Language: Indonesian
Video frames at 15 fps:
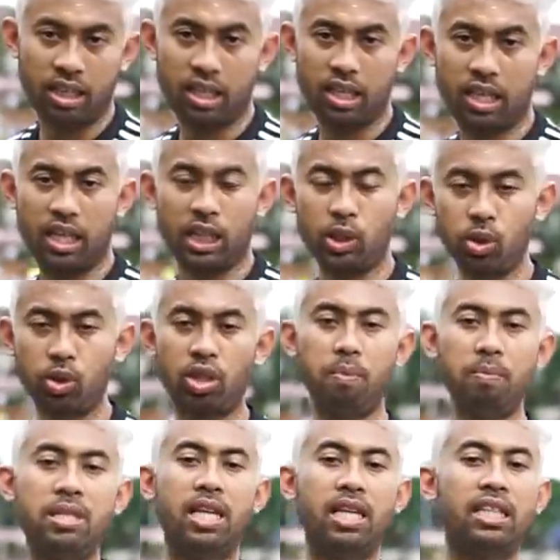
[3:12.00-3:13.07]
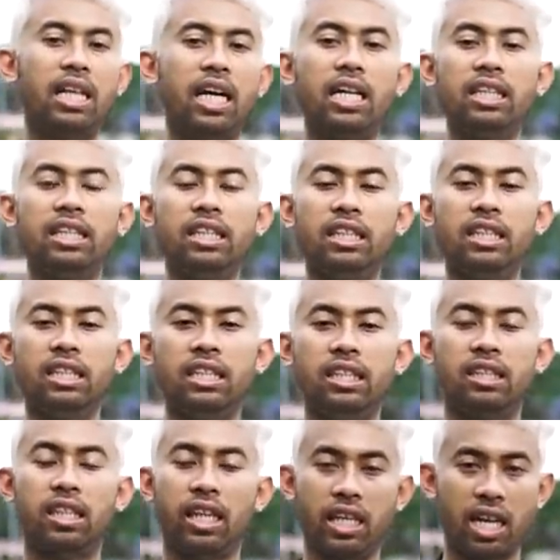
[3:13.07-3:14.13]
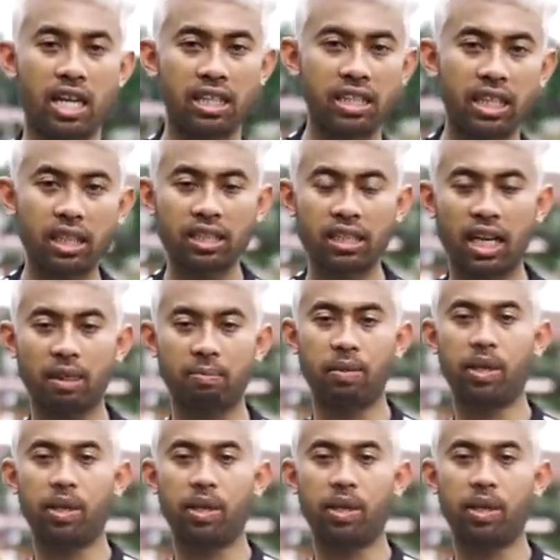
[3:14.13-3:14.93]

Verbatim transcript: uh, itu juga bisa jadi trik kalian saat